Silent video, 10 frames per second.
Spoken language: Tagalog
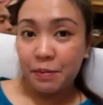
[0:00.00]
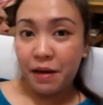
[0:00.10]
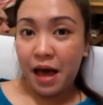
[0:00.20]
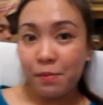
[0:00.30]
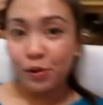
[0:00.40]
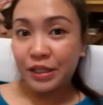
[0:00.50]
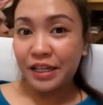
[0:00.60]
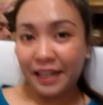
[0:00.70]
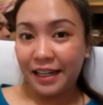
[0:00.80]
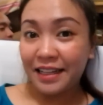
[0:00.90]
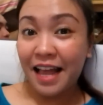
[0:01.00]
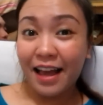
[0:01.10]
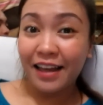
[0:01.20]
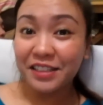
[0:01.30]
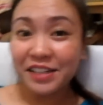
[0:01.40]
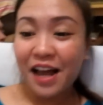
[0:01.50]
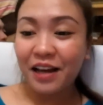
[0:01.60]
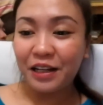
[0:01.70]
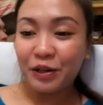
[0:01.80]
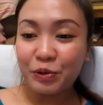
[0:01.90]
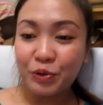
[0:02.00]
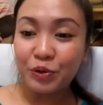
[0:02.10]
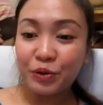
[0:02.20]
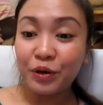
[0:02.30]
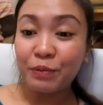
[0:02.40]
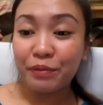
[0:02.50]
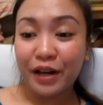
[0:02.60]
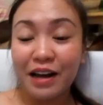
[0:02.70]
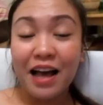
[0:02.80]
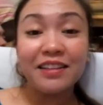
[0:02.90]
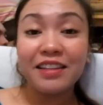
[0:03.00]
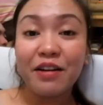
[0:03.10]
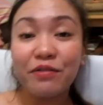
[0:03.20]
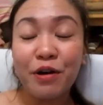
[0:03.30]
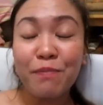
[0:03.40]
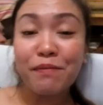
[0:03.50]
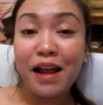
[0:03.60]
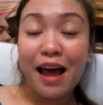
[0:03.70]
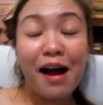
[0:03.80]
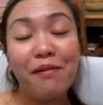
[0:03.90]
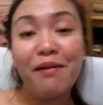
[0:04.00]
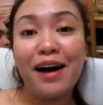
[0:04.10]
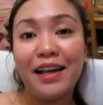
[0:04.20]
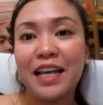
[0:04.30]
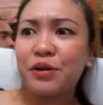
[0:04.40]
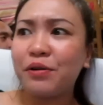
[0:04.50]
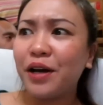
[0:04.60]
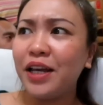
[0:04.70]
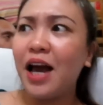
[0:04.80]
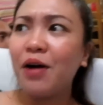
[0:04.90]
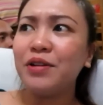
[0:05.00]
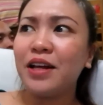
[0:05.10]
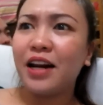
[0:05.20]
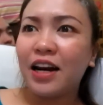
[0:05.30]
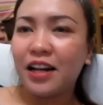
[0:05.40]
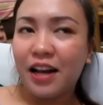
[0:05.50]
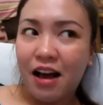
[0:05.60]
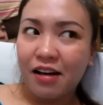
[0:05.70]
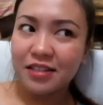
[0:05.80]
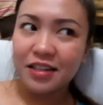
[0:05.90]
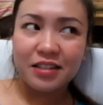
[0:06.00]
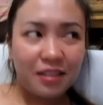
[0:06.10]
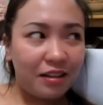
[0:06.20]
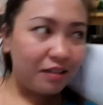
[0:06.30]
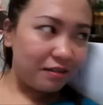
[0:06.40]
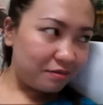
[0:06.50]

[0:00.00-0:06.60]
nagpahabol na great Hi, Jackie Lou Peralta from Palawan. Siguro kaya ako nare-relax kasi